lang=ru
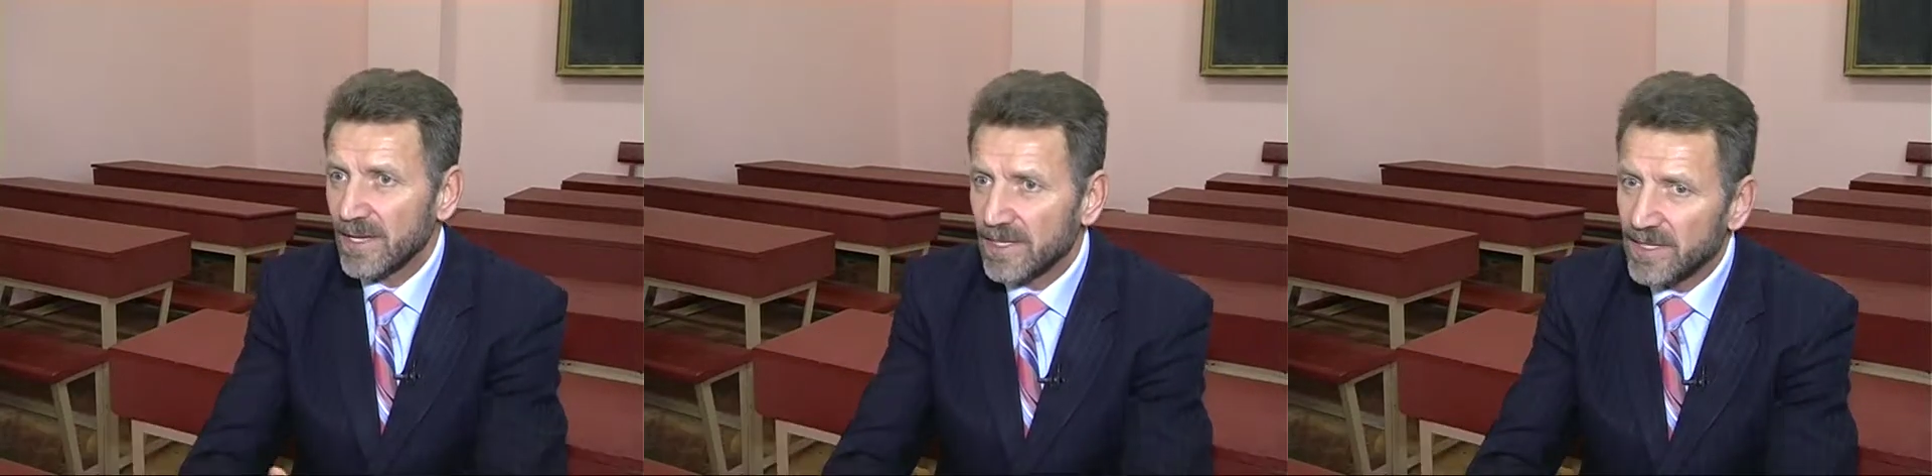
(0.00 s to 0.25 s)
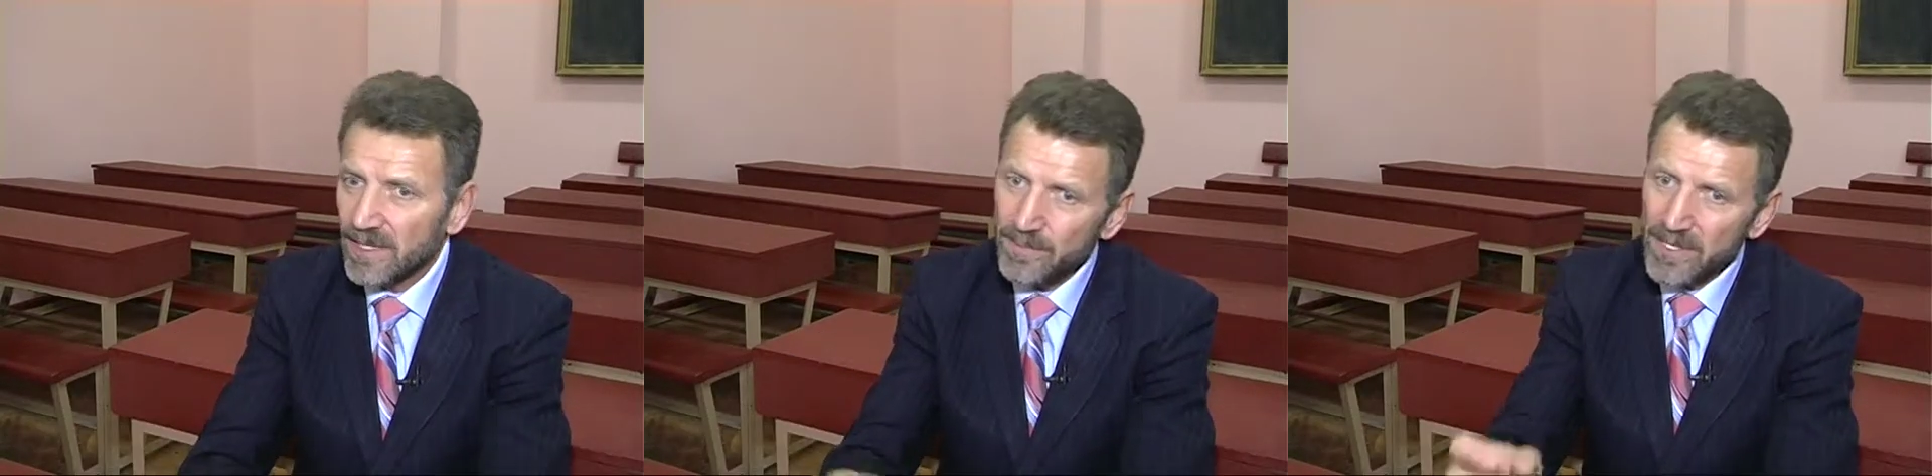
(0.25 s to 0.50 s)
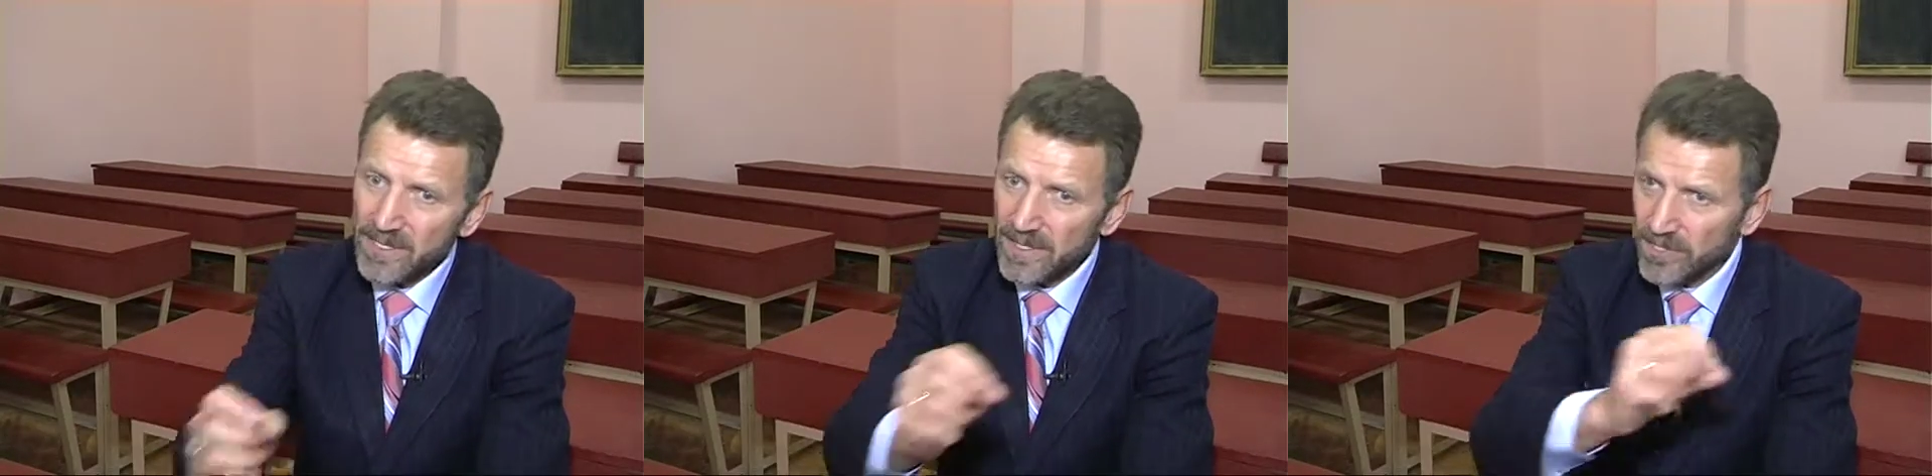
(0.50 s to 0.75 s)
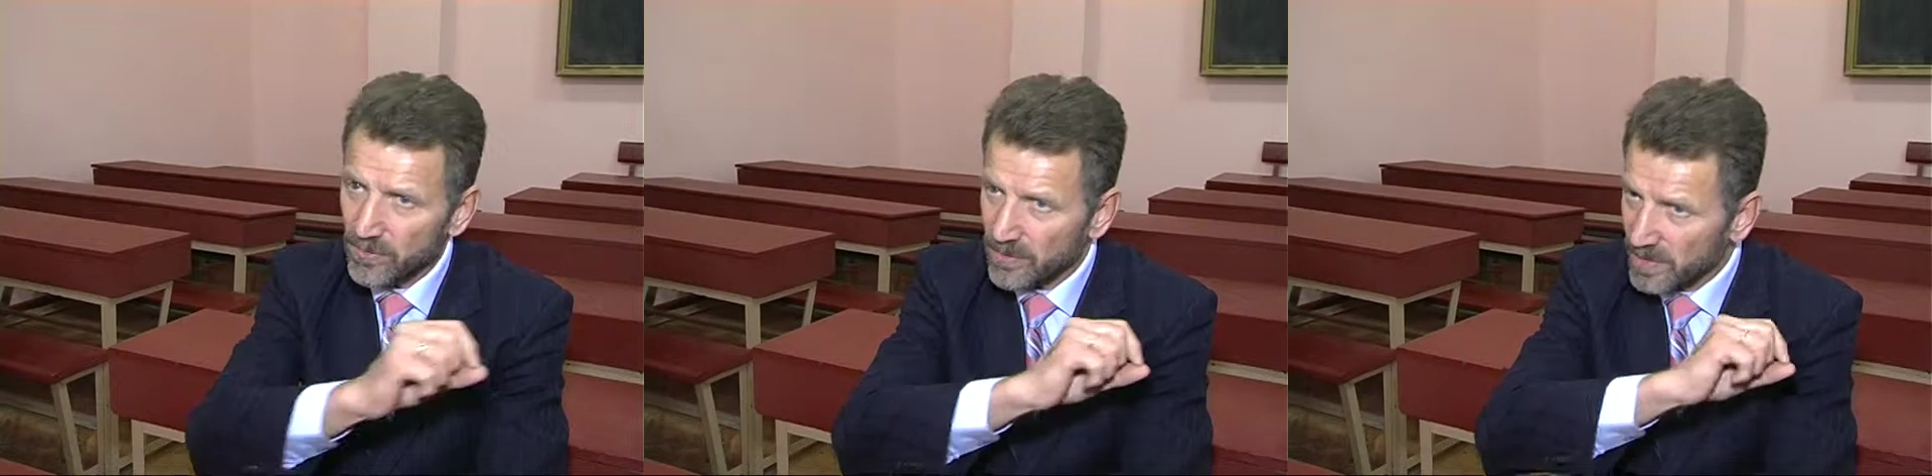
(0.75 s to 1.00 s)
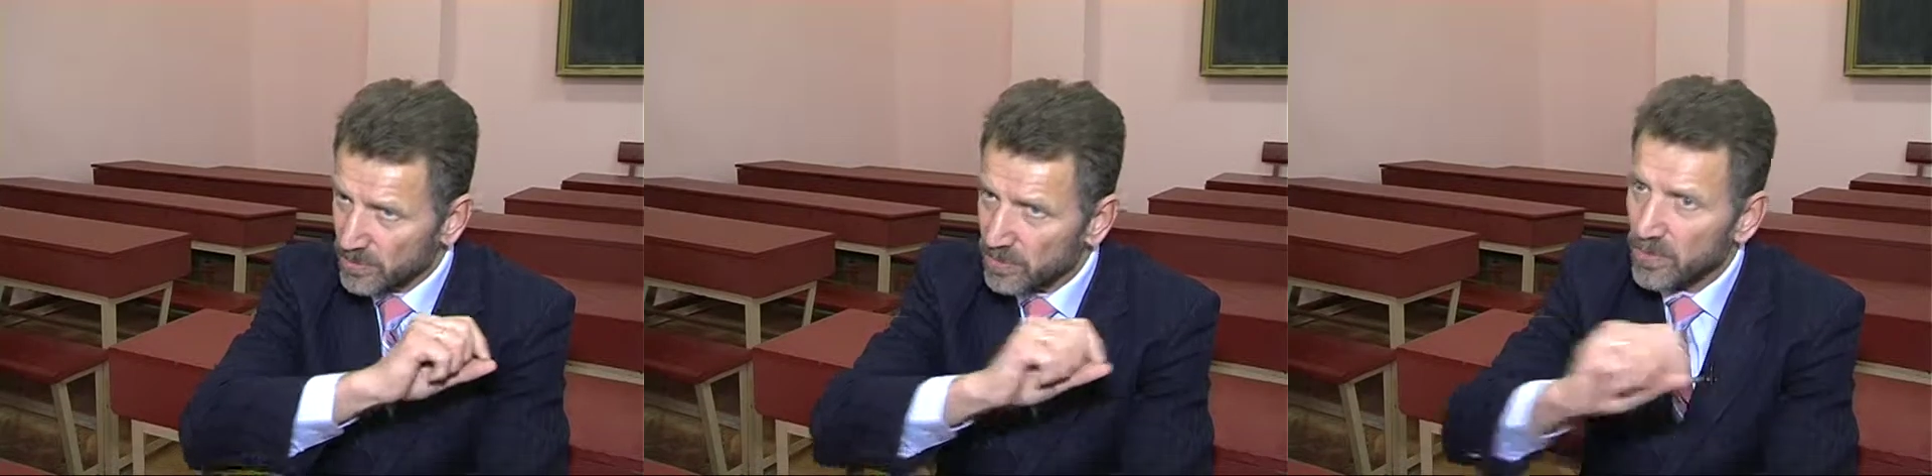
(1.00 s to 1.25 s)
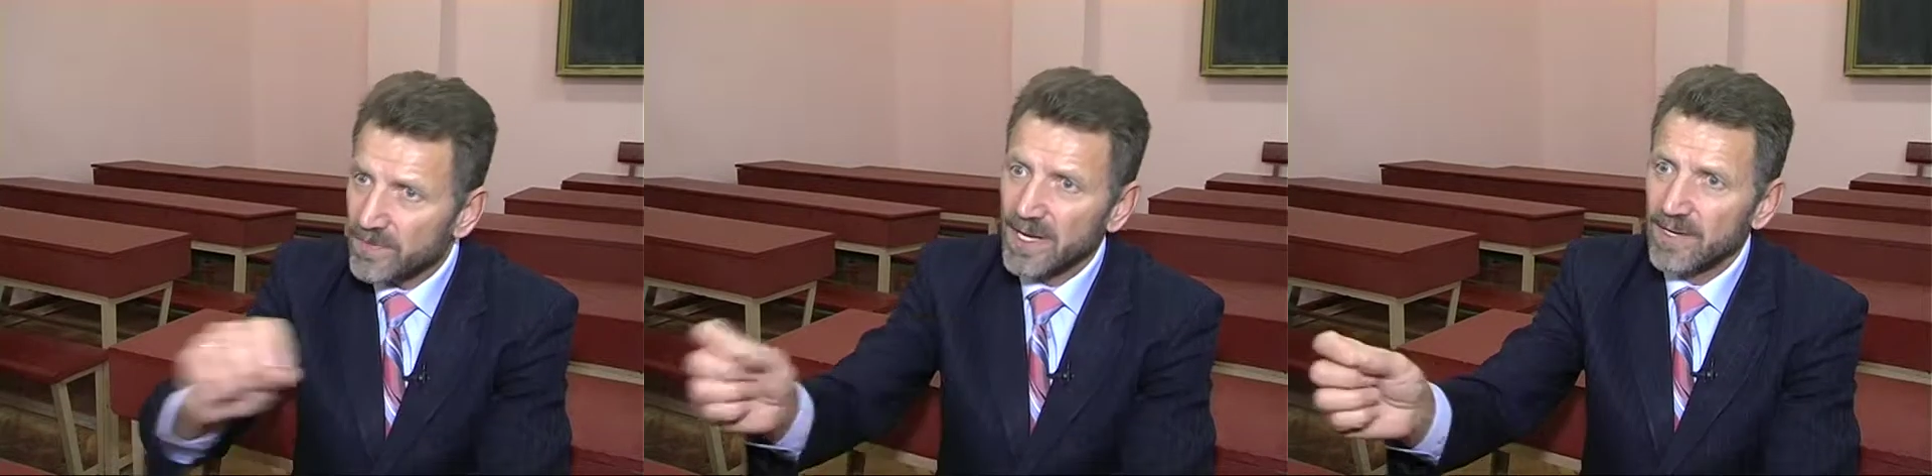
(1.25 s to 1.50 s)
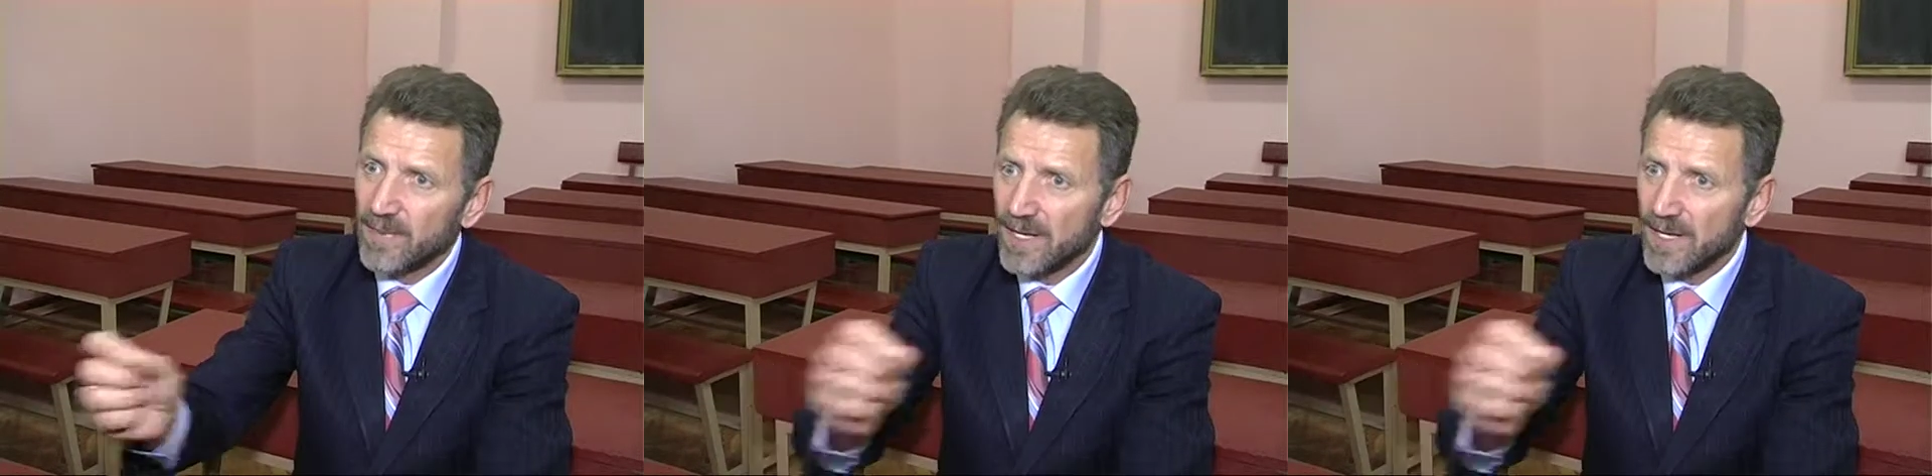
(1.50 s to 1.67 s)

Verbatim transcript: где написано что-то, Тузловский